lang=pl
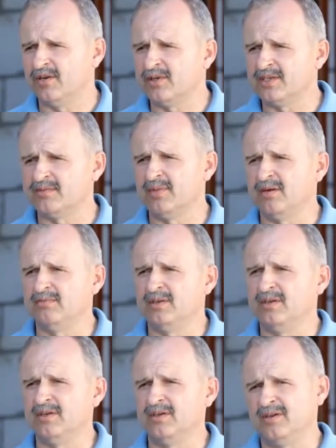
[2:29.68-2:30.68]
z
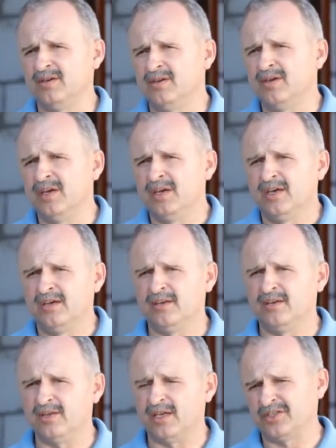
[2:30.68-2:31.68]
autyzmem, e, e,